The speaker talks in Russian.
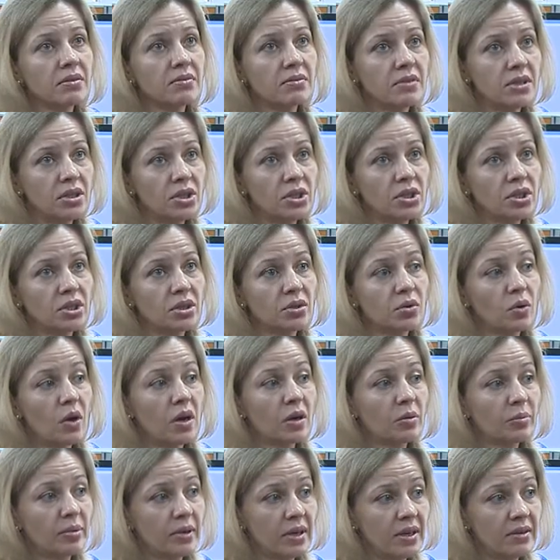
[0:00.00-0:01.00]
вещи. Но,
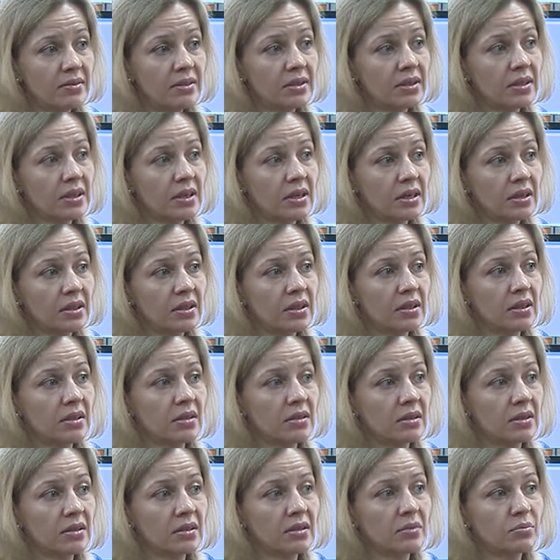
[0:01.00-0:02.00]
как правило,
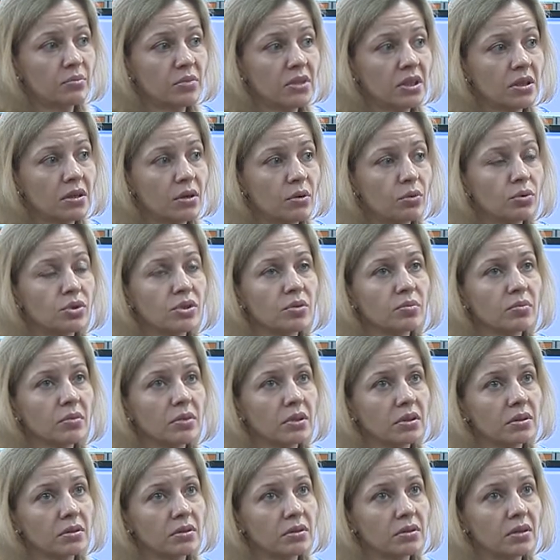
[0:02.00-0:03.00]
когда а, мы к людям
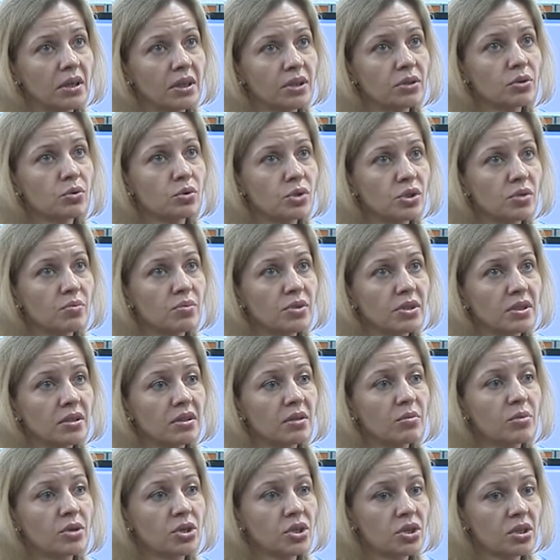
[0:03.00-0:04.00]
а, относимся
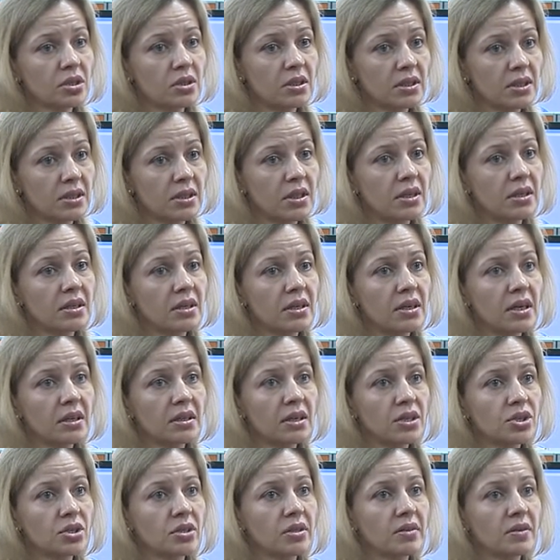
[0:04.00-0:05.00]
доброжелательно, и
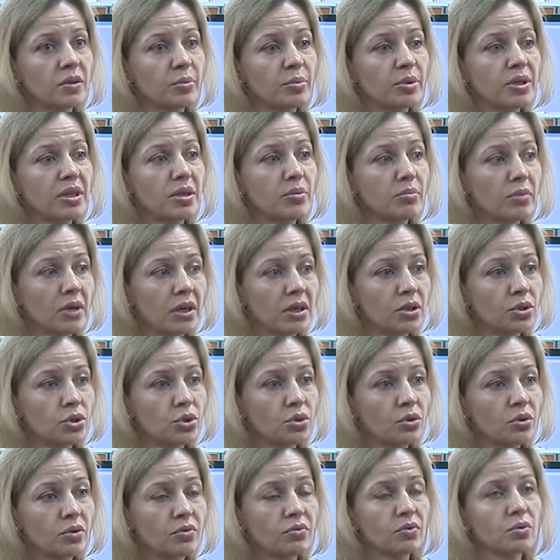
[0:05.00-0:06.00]
когда человек понимает,
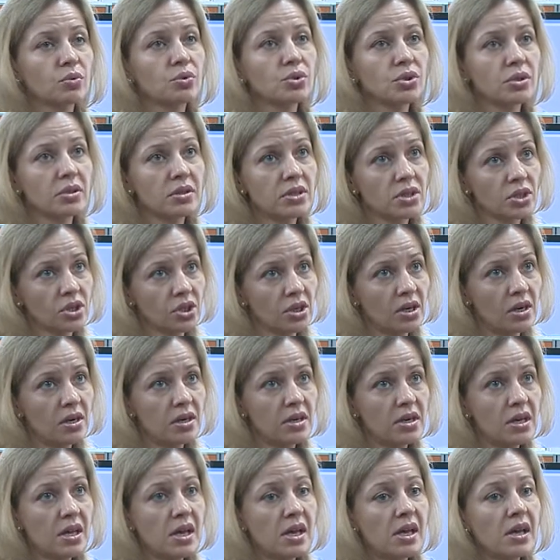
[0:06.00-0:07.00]
что его
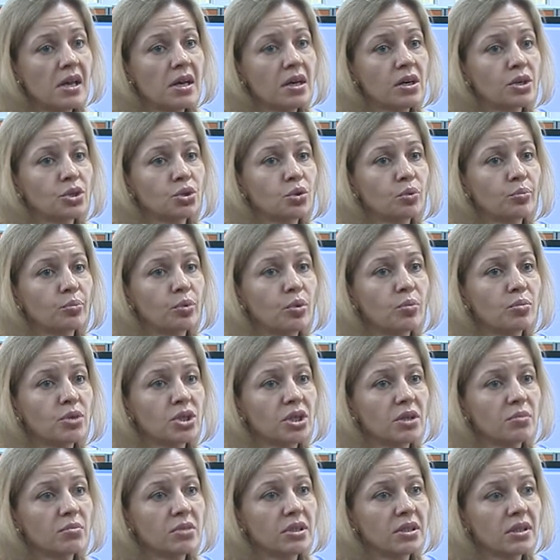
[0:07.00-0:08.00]
услышали, что
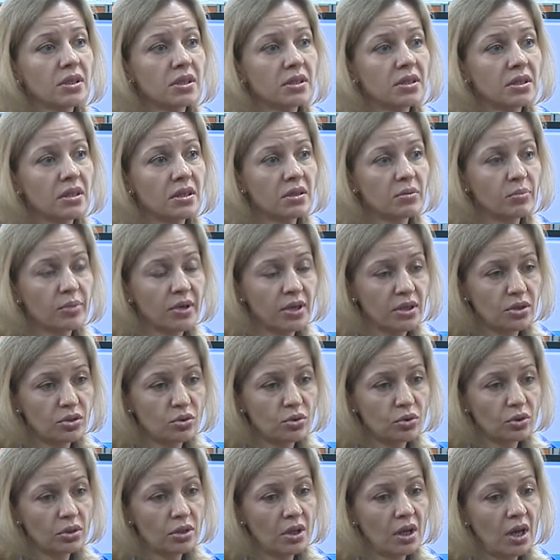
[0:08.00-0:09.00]
помощь обязательно
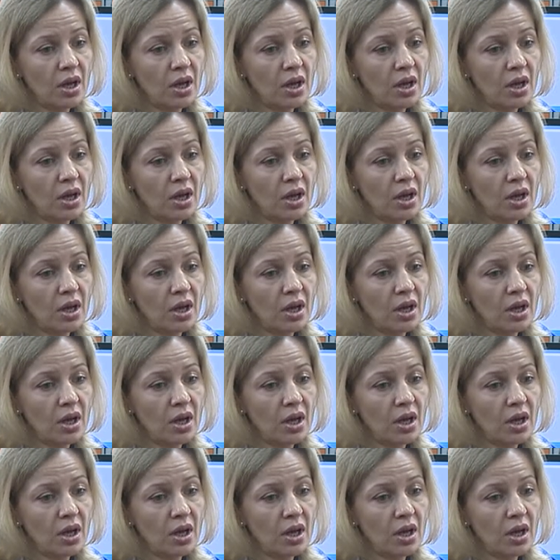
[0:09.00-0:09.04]
придет,